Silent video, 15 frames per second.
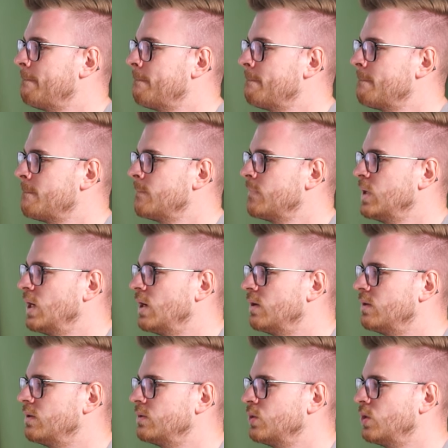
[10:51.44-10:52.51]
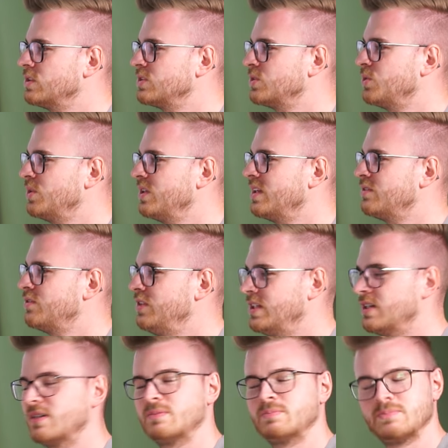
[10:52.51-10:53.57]
Ja, bis ja,
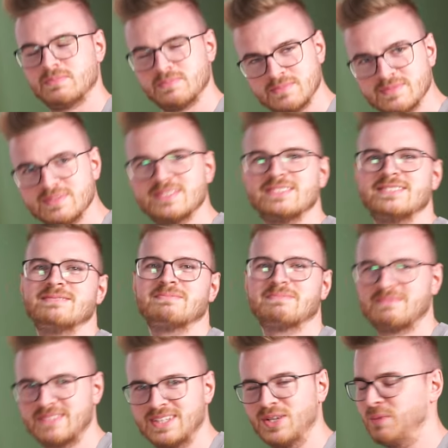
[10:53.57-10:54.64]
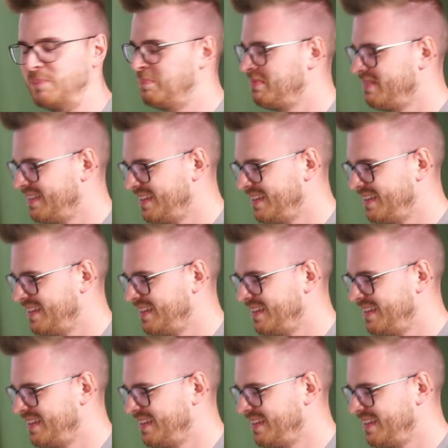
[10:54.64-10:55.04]
1904. 1904. Genau.